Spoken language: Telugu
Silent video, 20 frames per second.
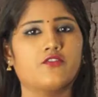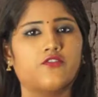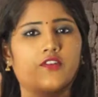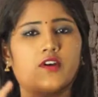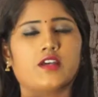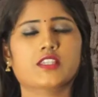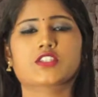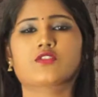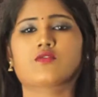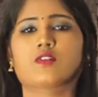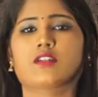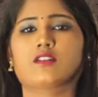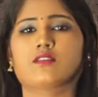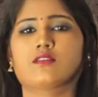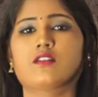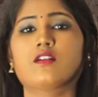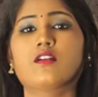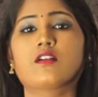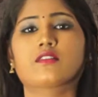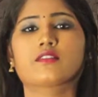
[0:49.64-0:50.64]
ఫస్ట్ వన్
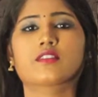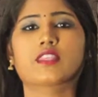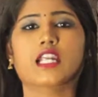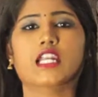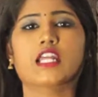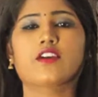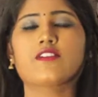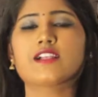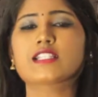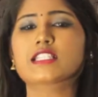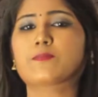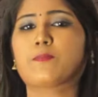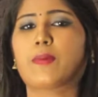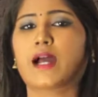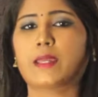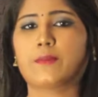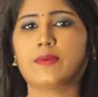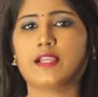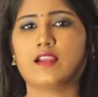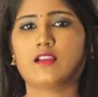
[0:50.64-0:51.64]
ద డెవిల్స్
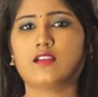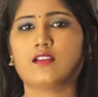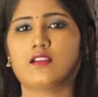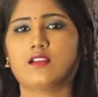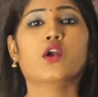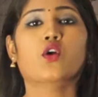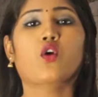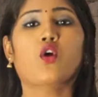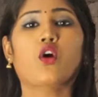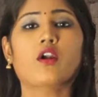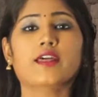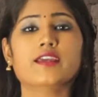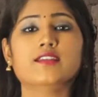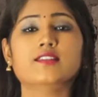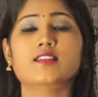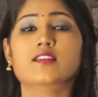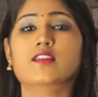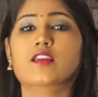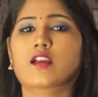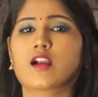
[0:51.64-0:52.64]
బైబిల్
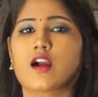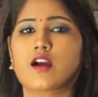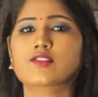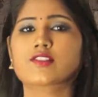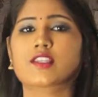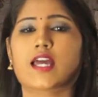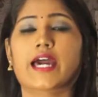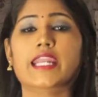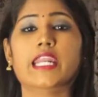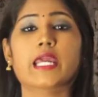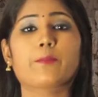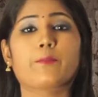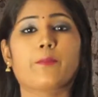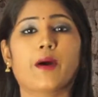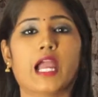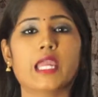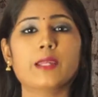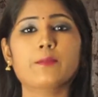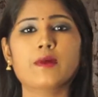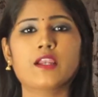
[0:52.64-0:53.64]
కోడెక్స్ గిగాస్ అనే
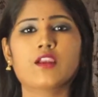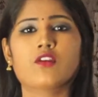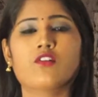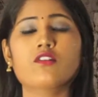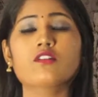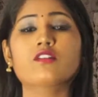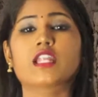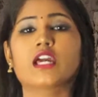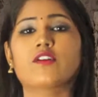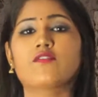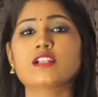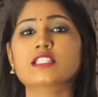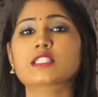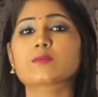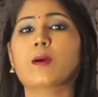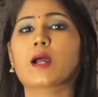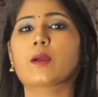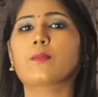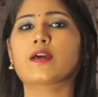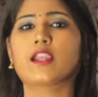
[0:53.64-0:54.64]
బైబిల్ను డెవిల్స్
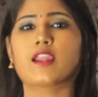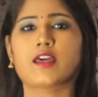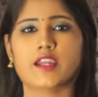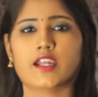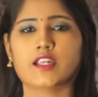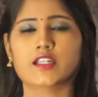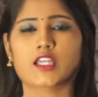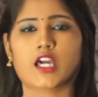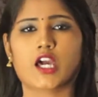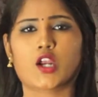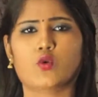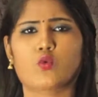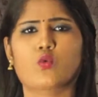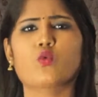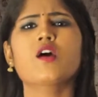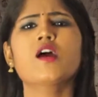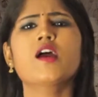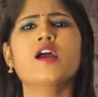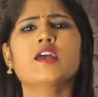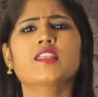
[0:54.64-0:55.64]
బైబిల్ అని అంటారు
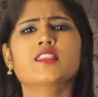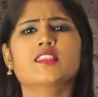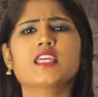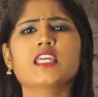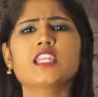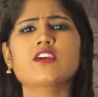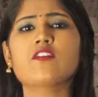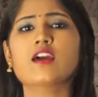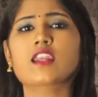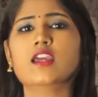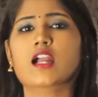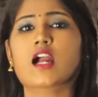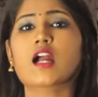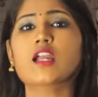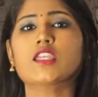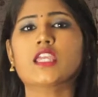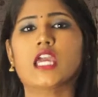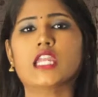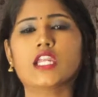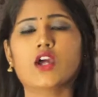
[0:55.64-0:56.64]
దీని వెనుక
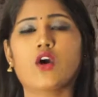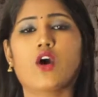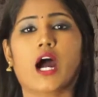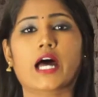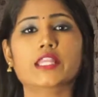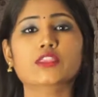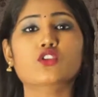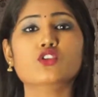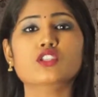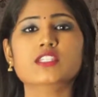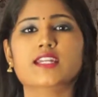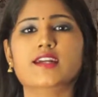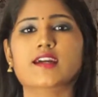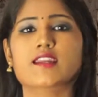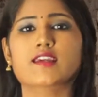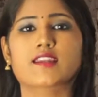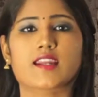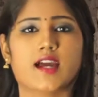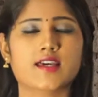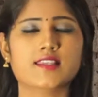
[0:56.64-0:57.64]
ఎన్నో అంతు
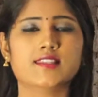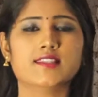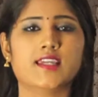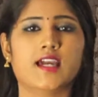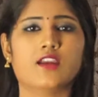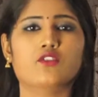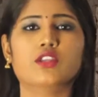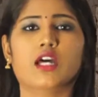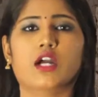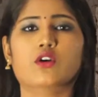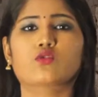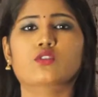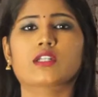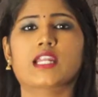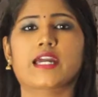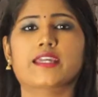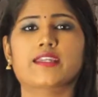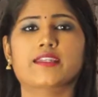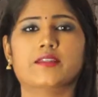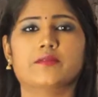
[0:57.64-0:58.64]
చిక్కని రహస్యాలు
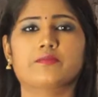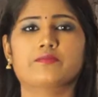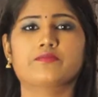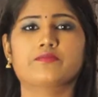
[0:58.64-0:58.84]
దాగున్నాయి